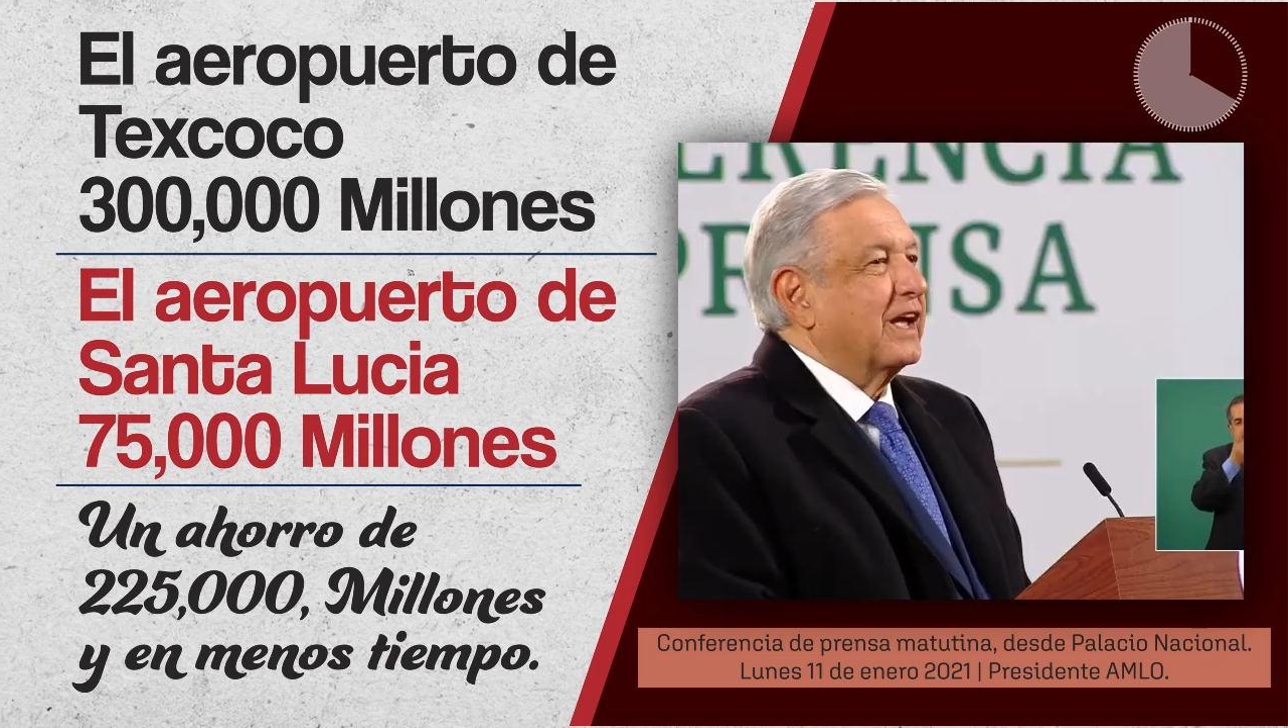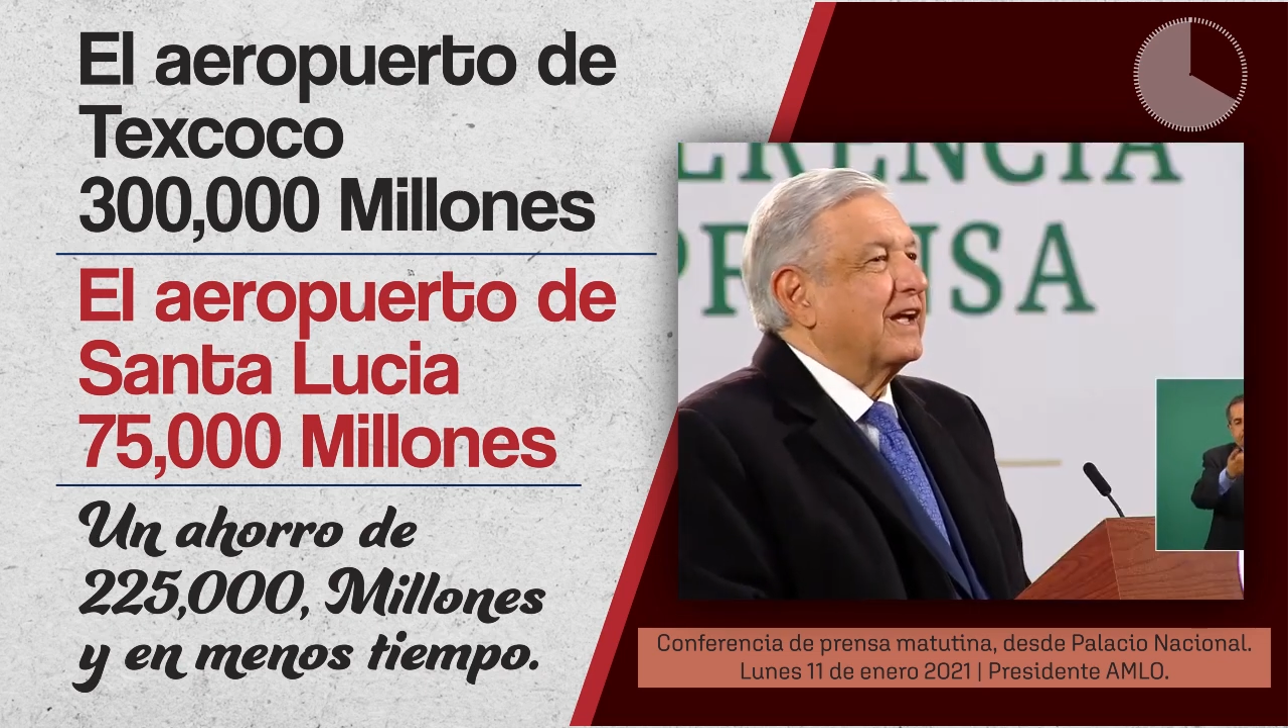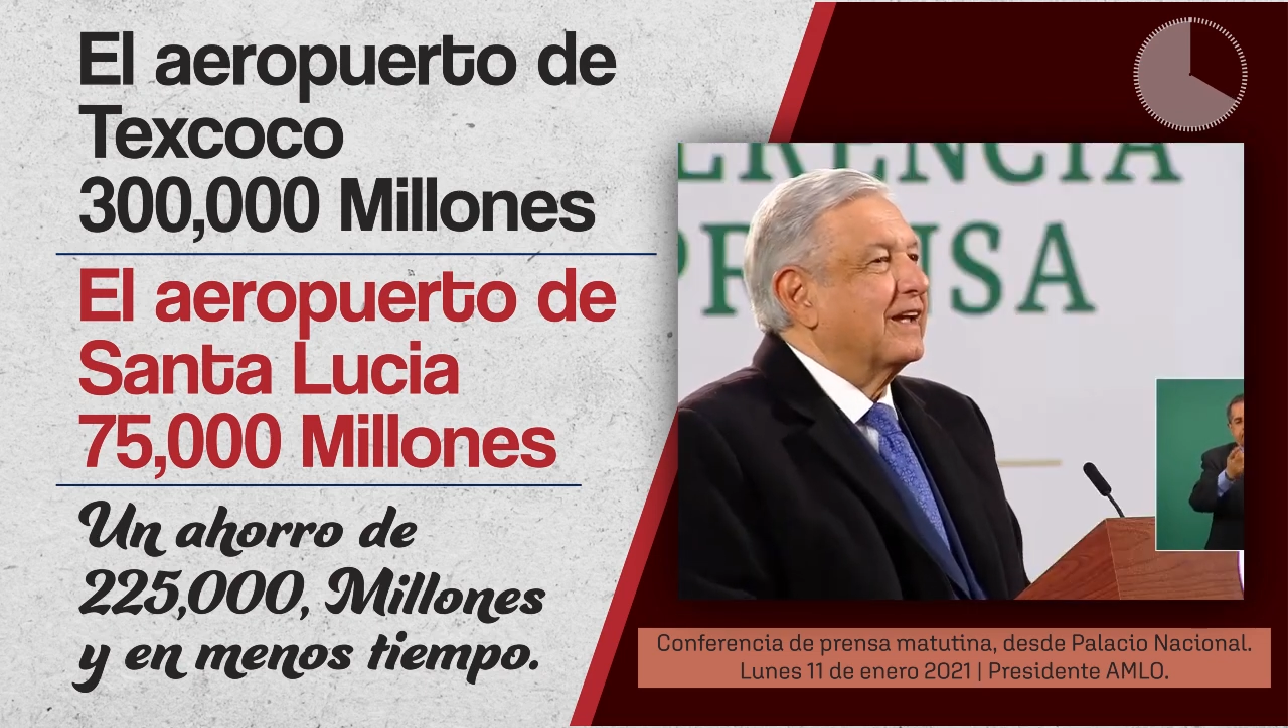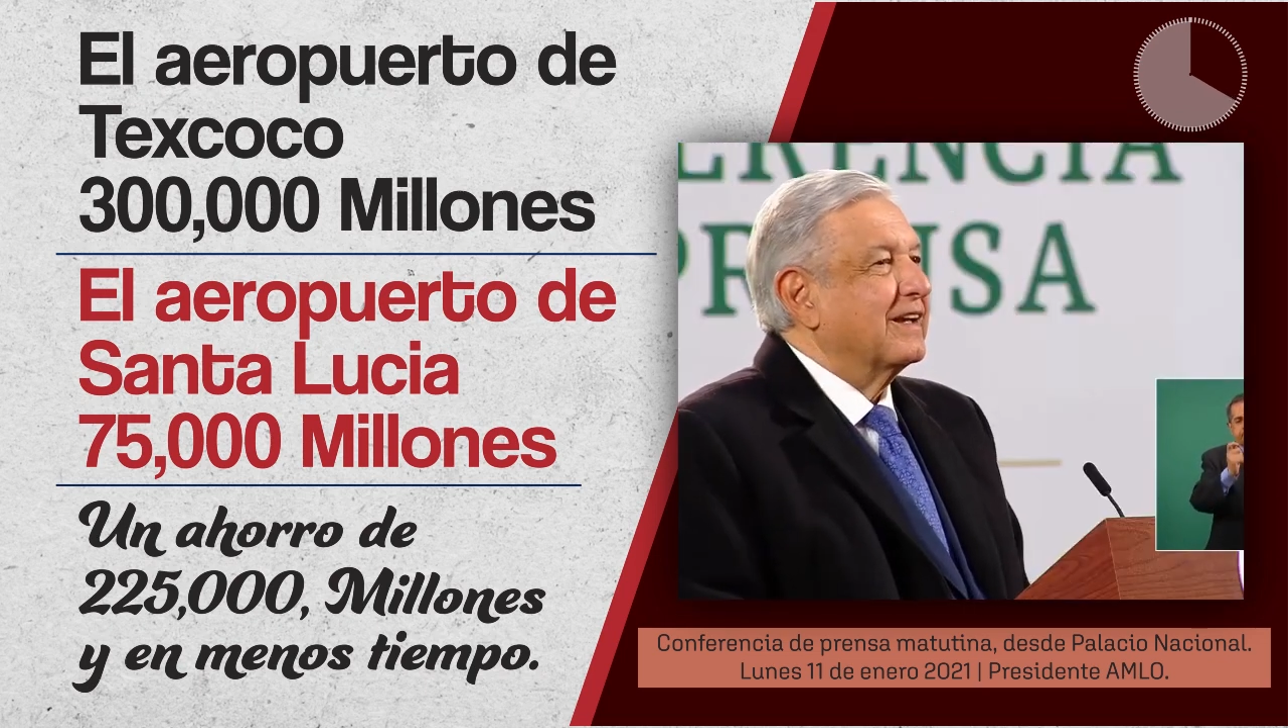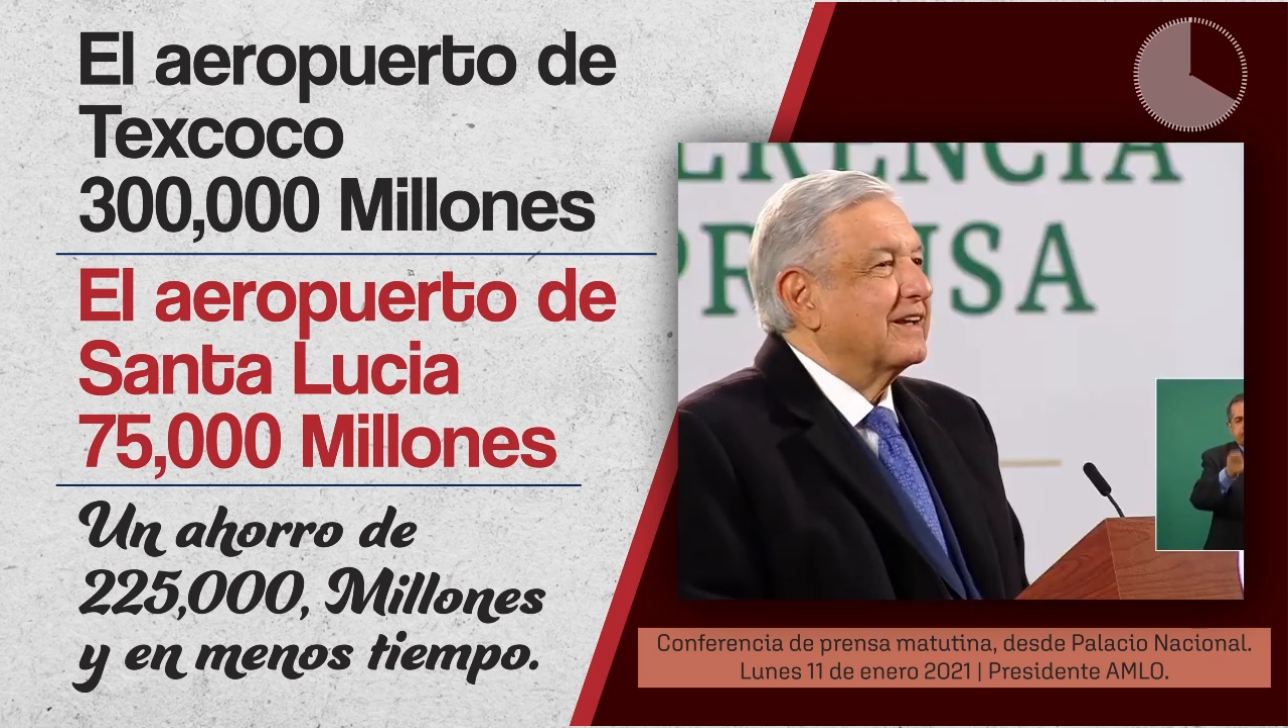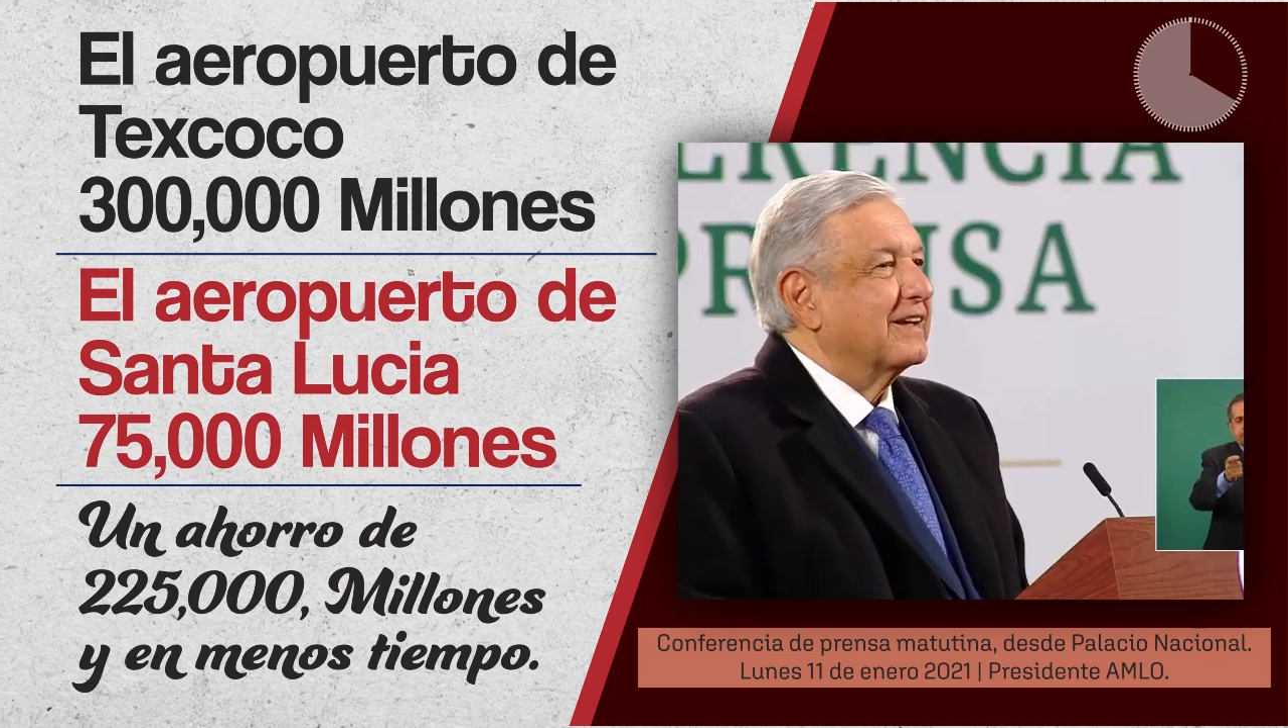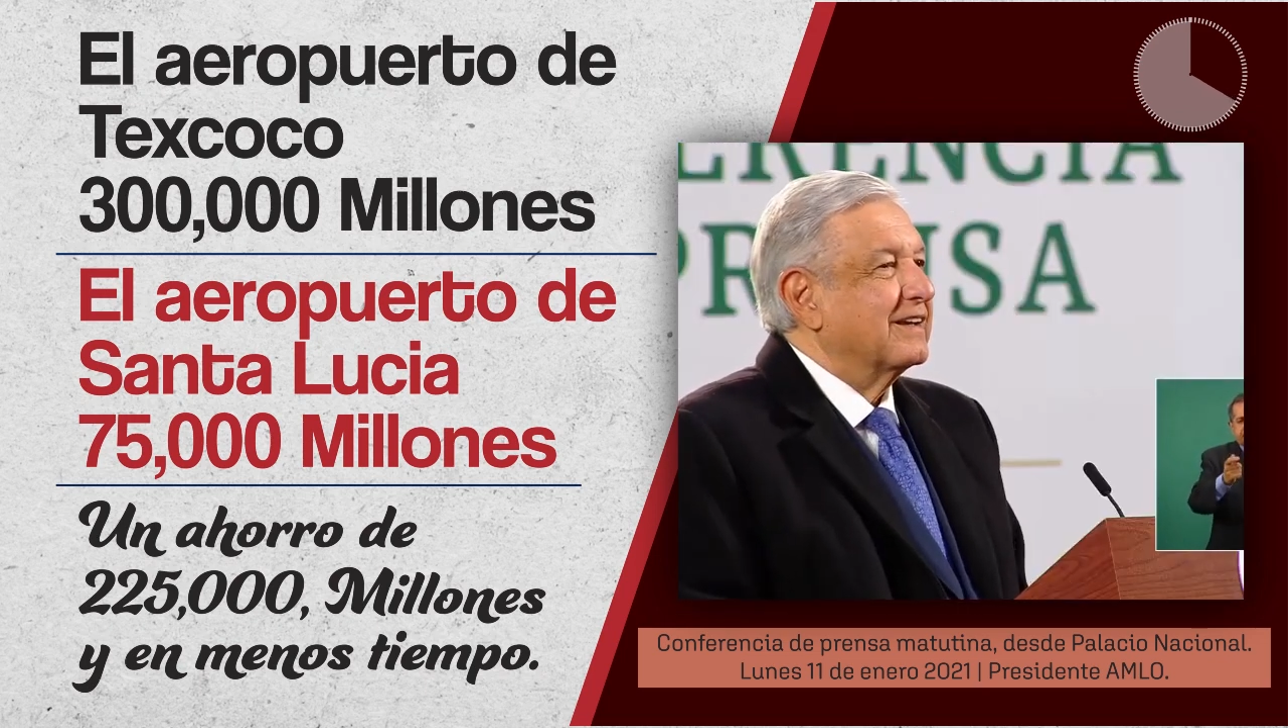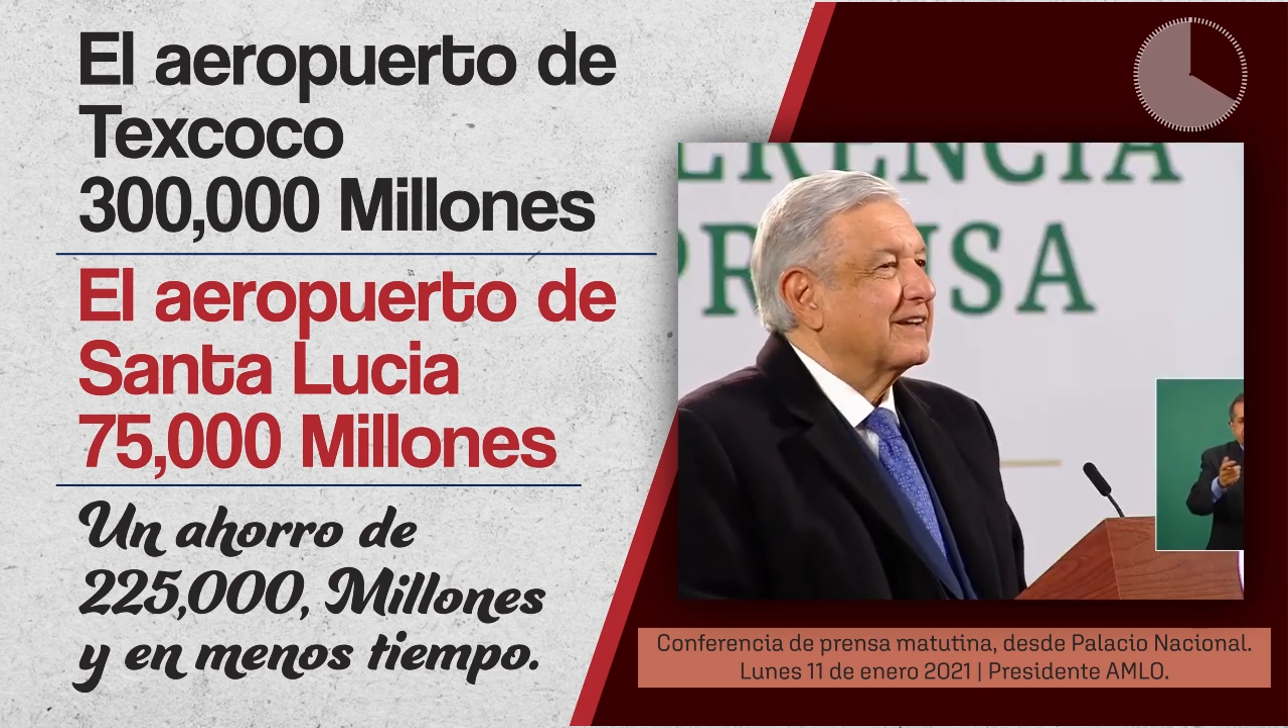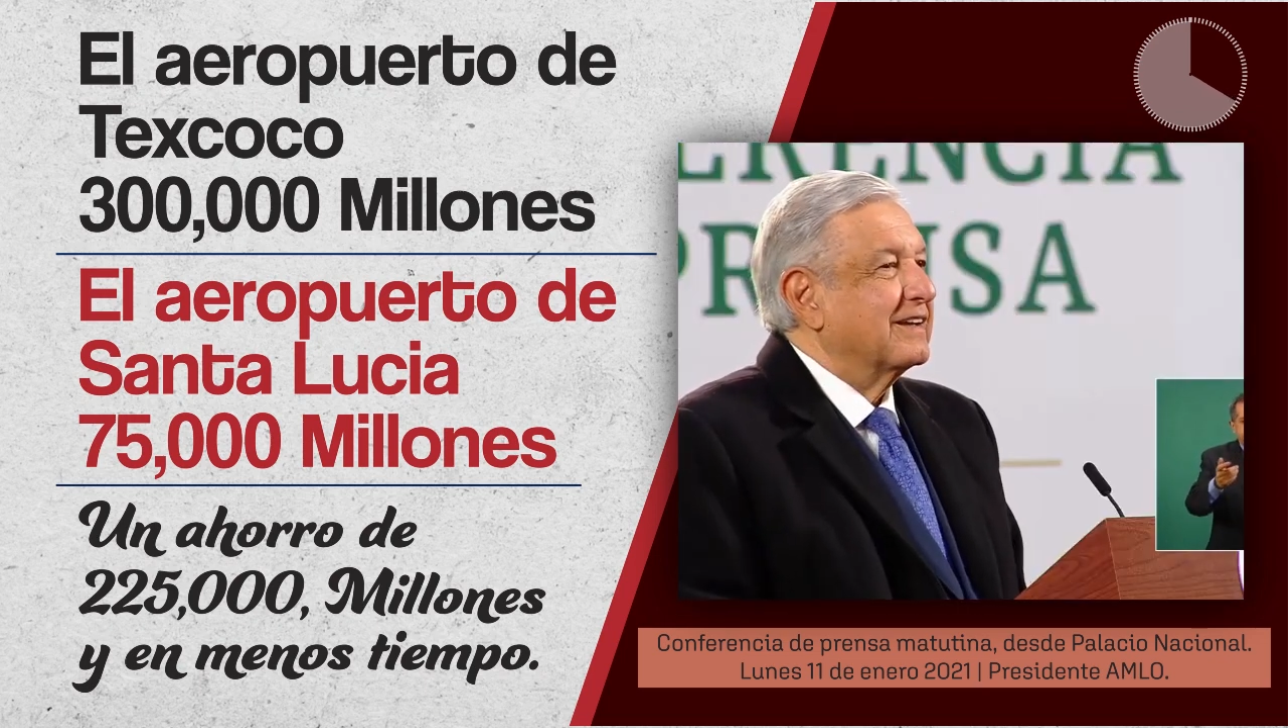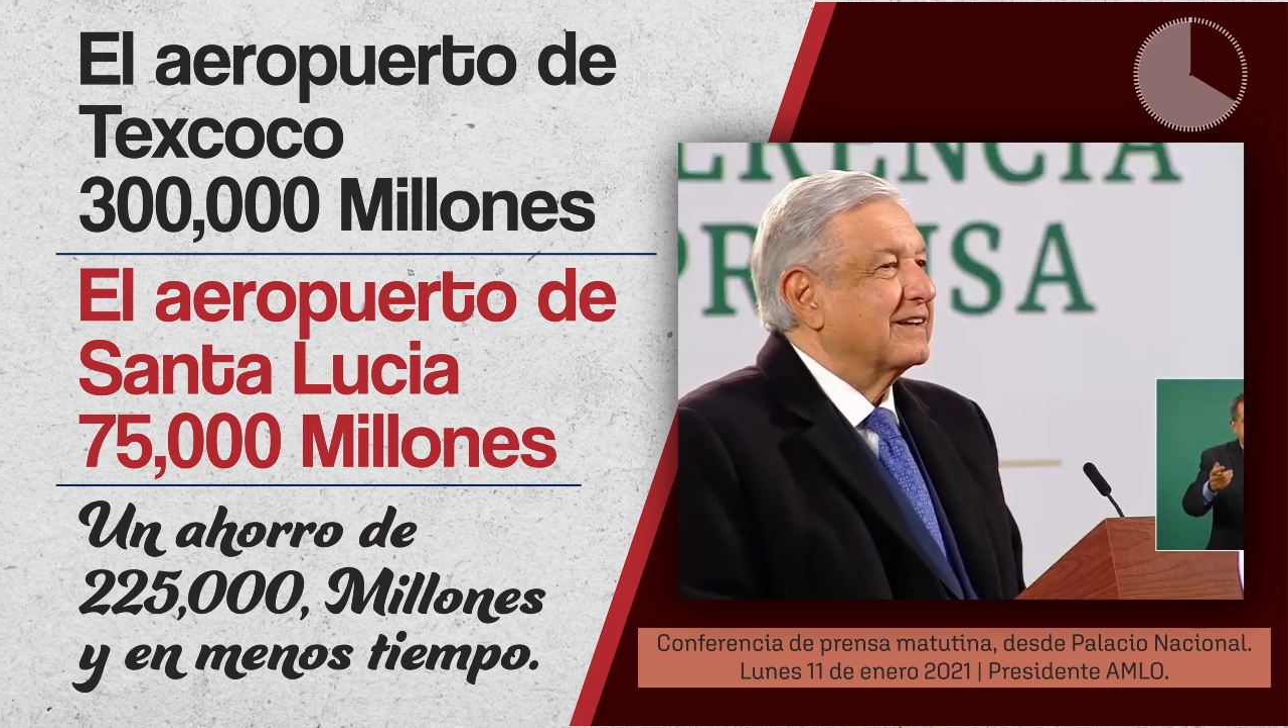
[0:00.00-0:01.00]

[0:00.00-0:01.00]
qué